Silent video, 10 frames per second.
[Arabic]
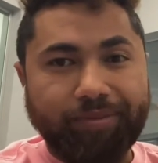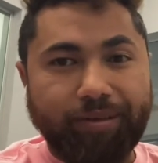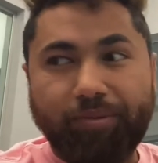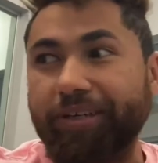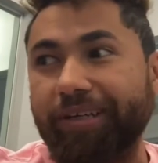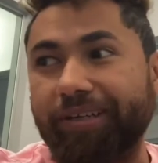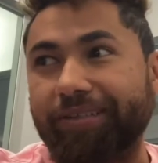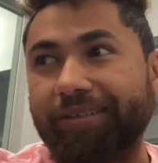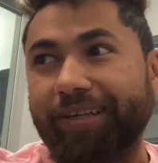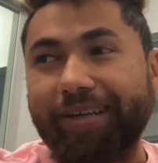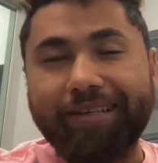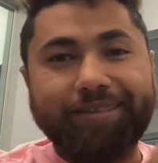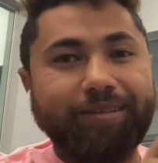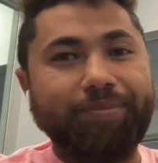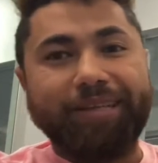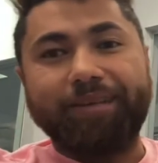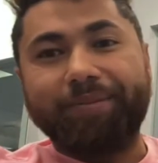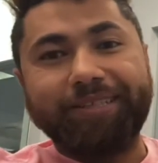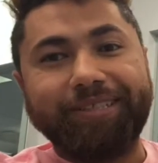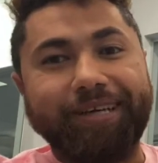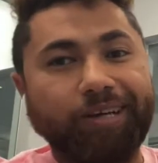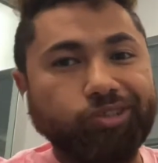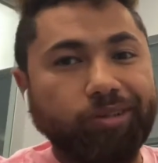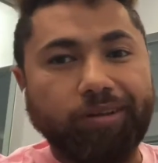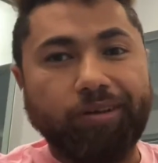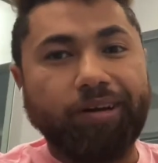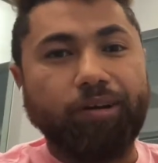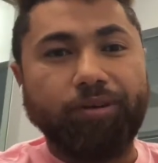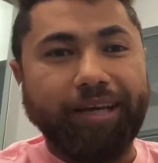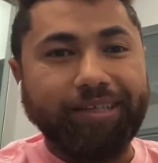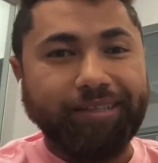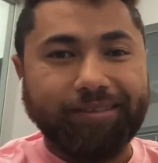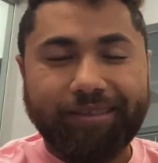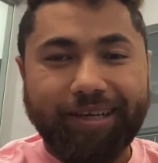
الميه سعرها زاد بقى 8 10 دولار لو لقيت